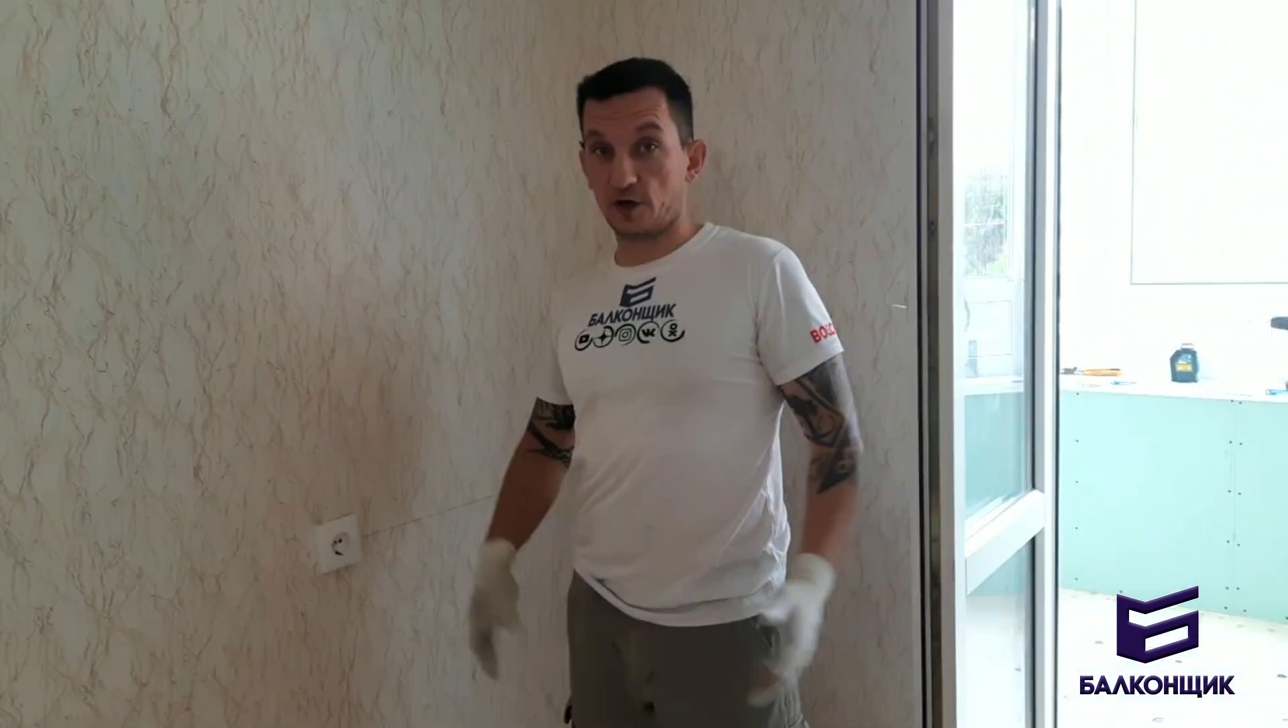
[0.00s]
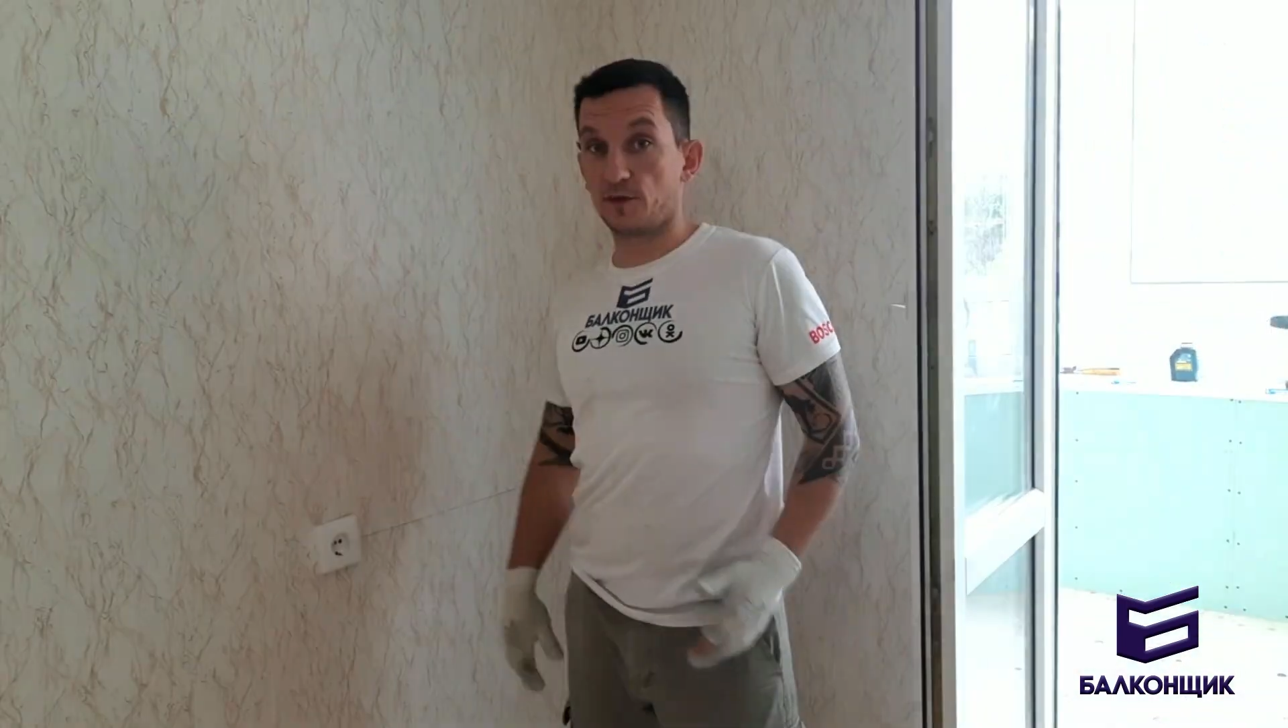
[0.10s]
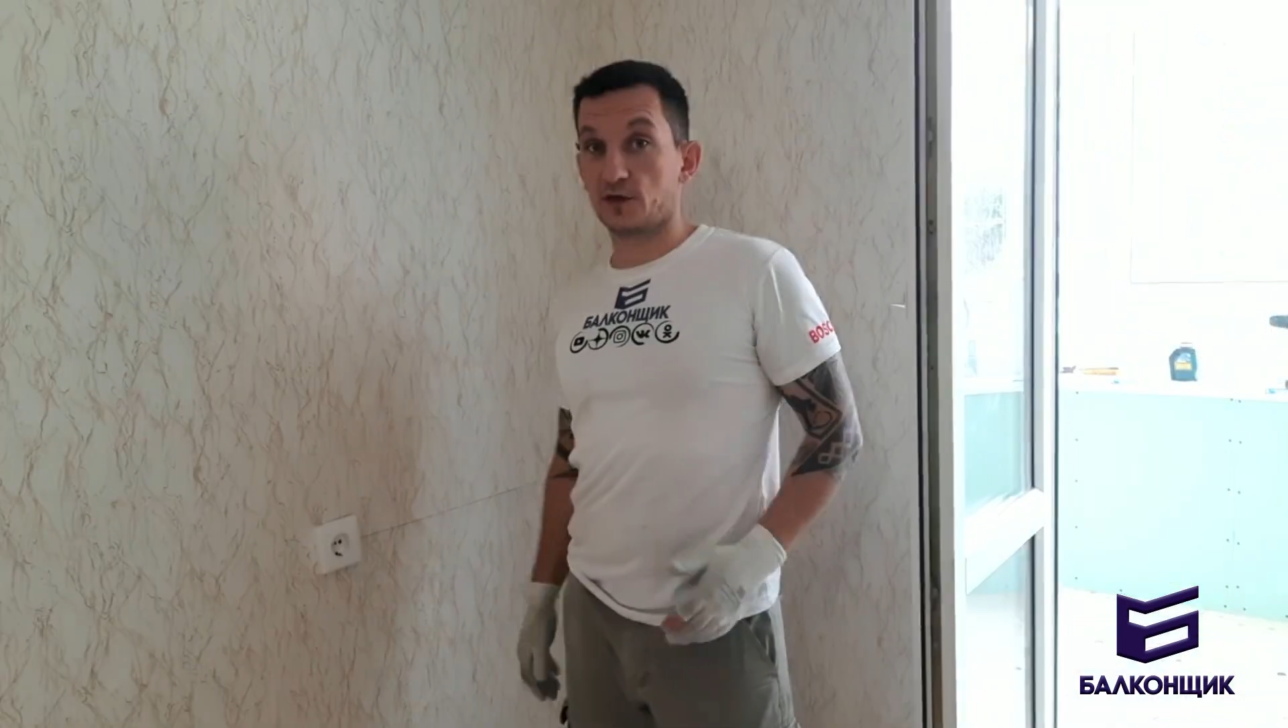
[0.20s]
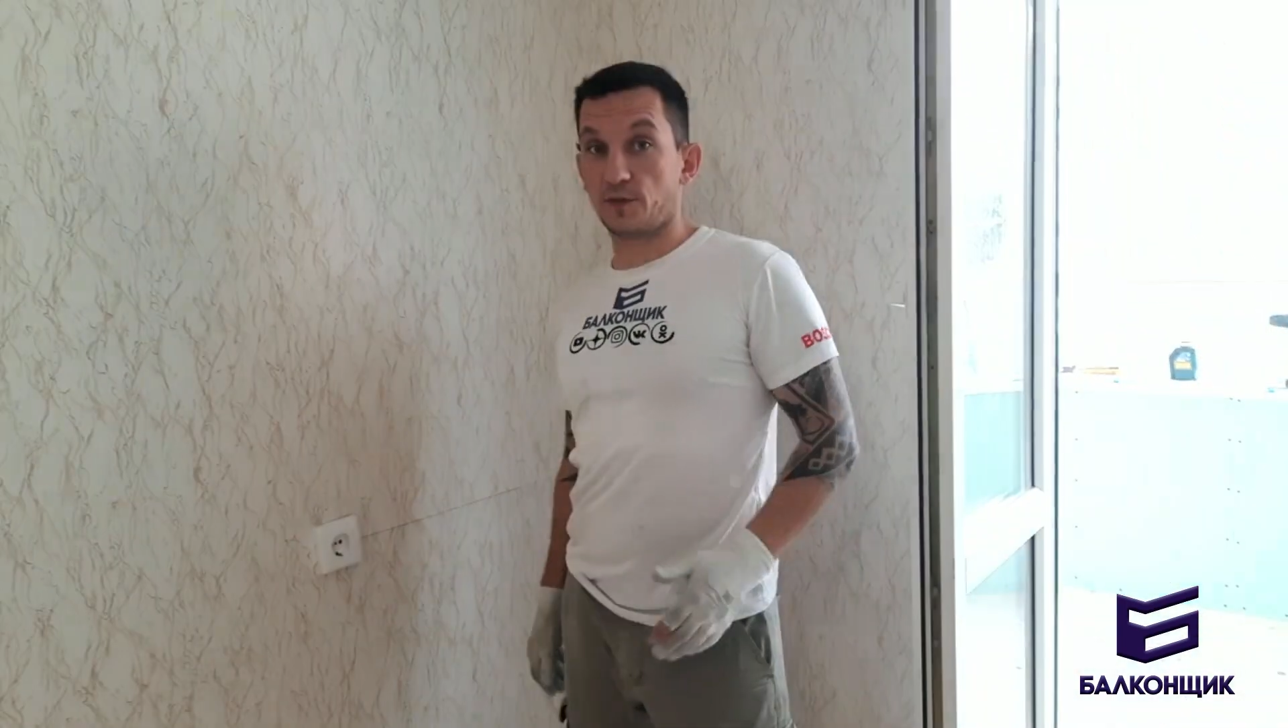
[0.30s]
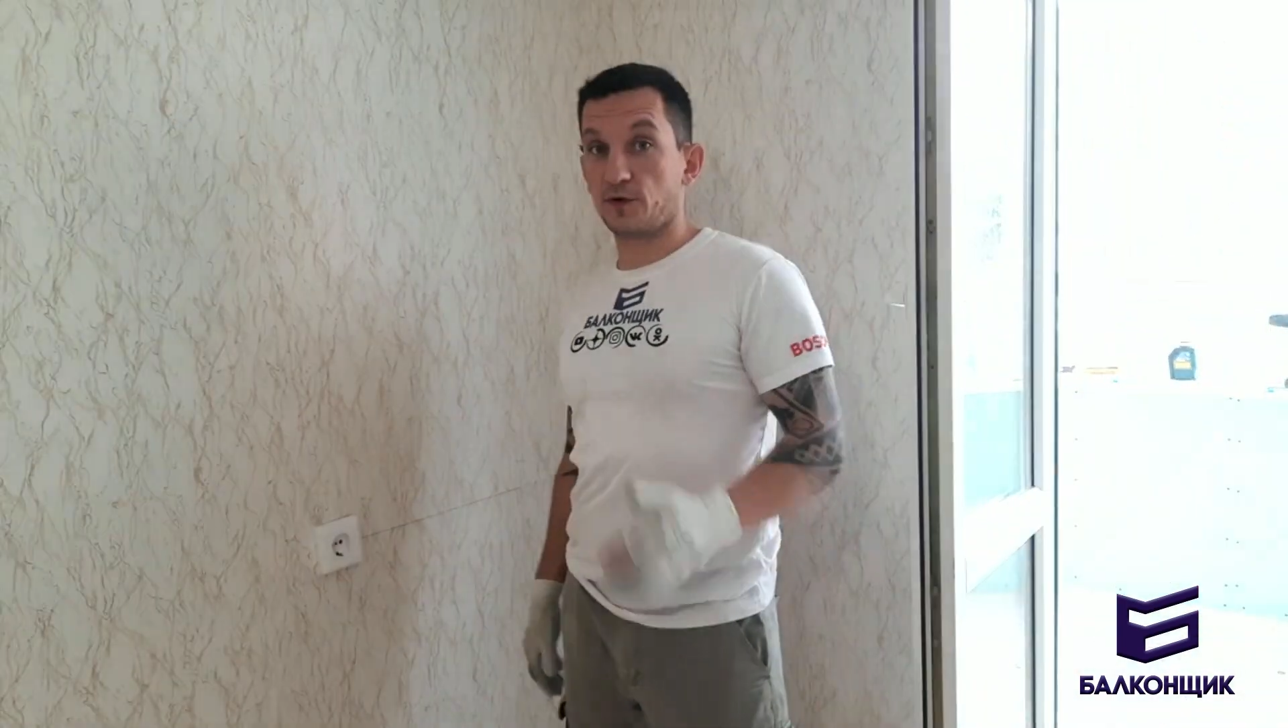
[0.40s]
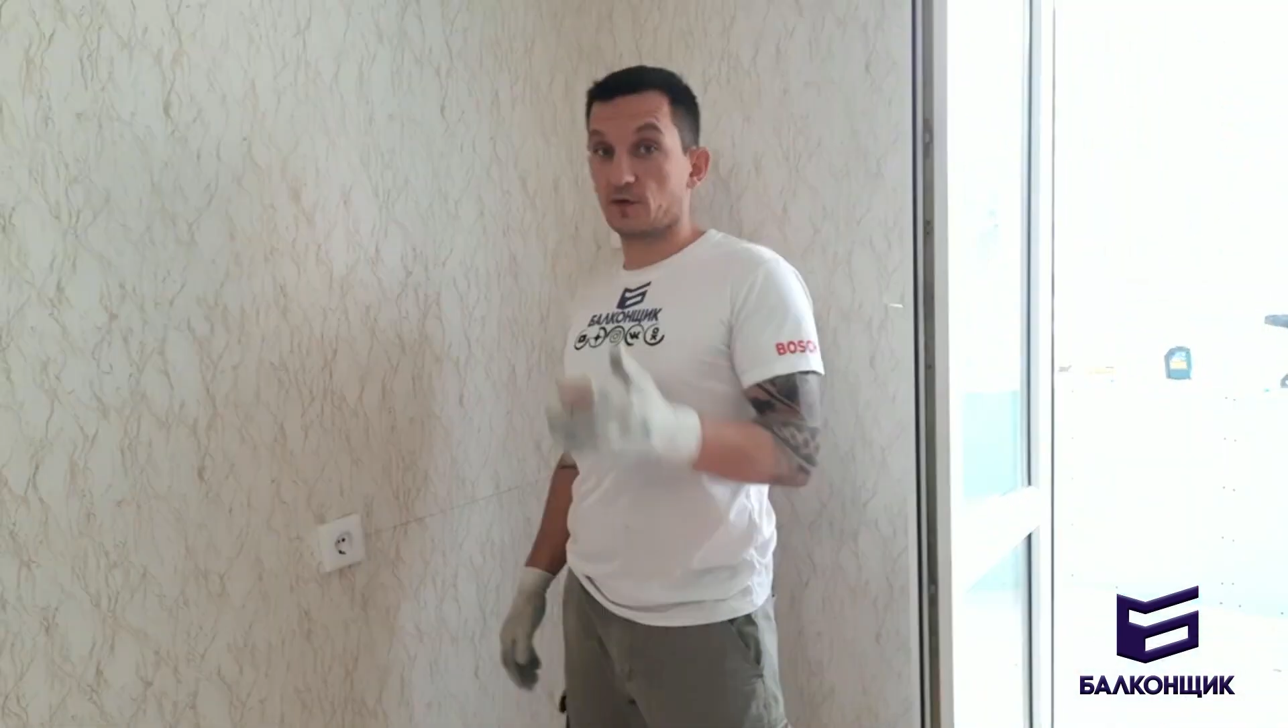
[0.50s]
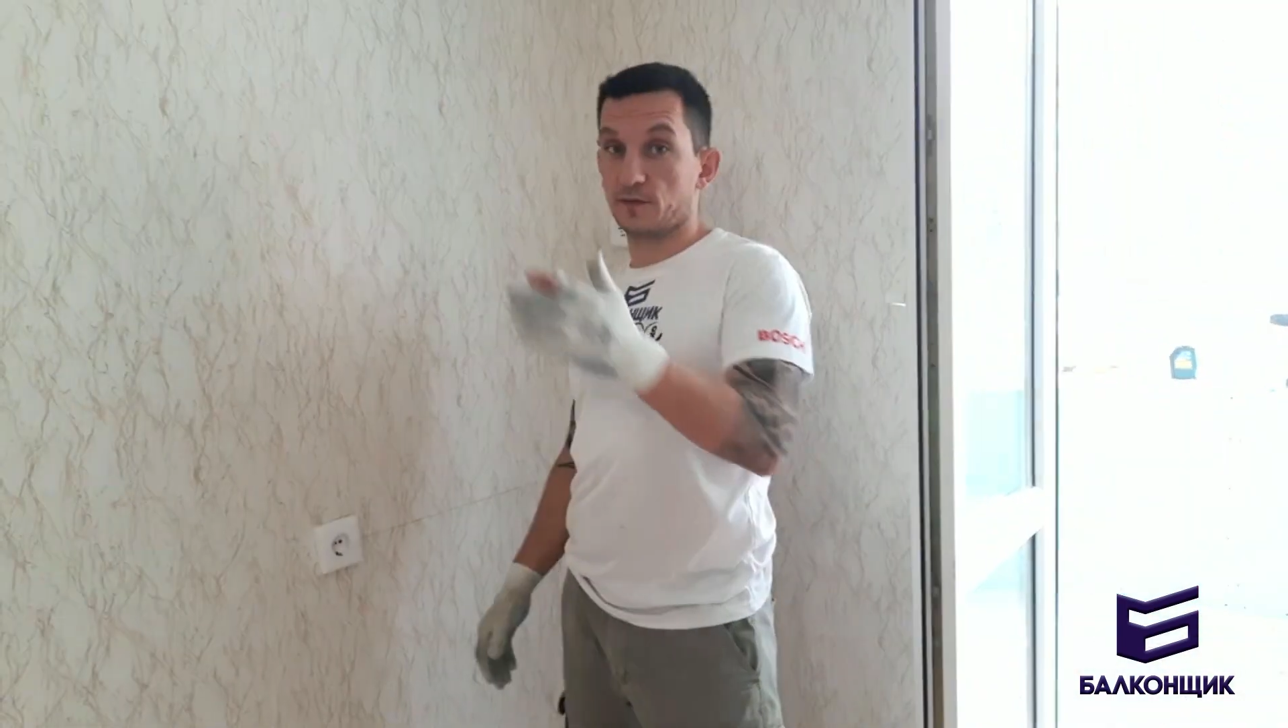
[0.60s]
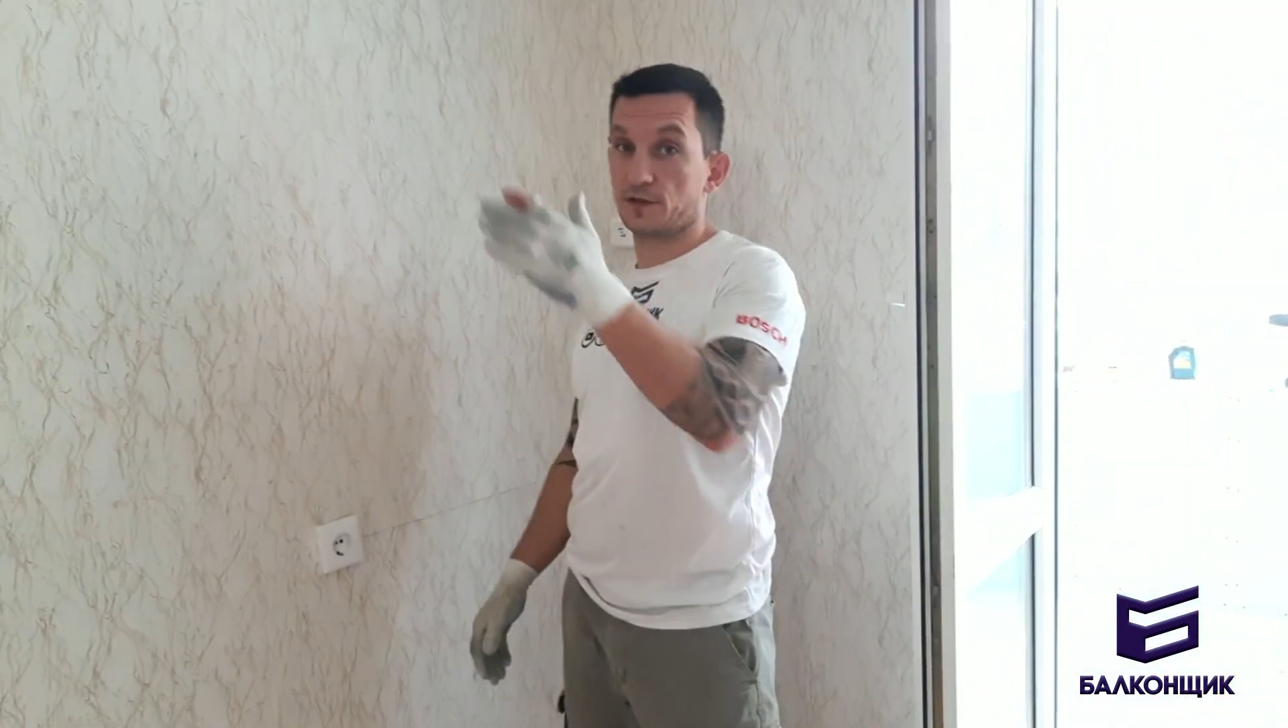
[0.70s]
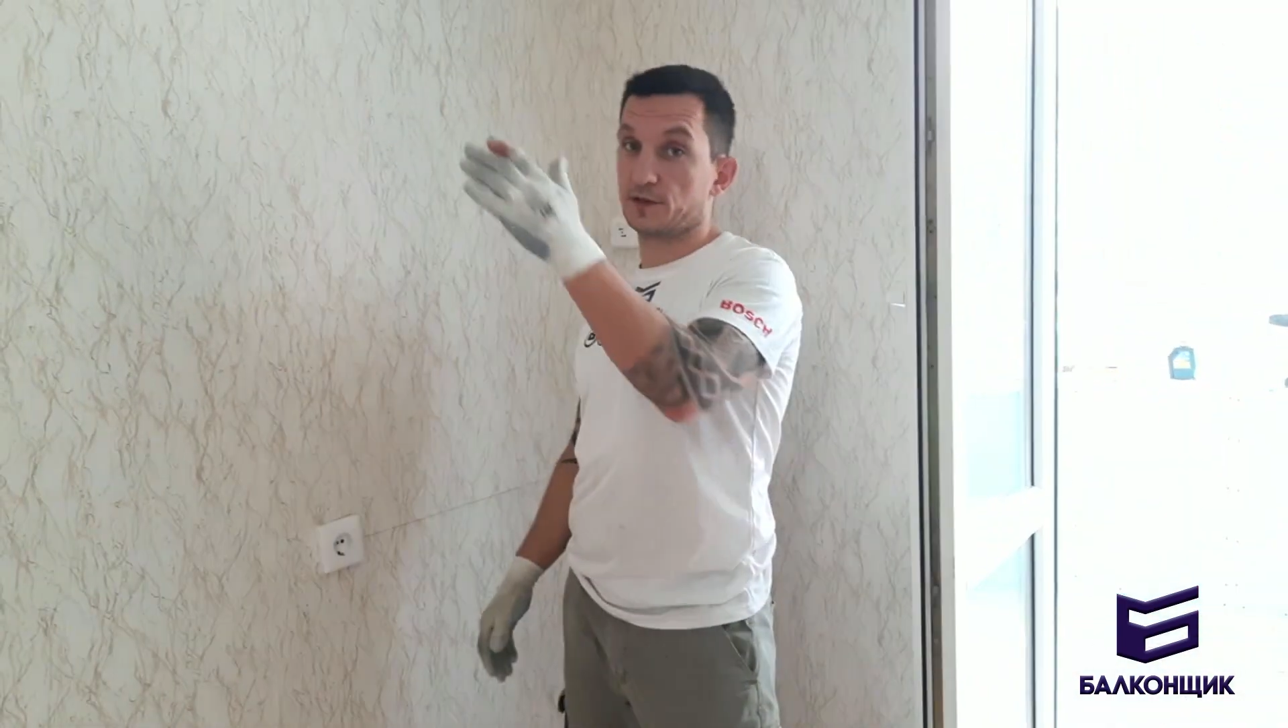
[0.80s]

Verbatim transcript: мы запитываемся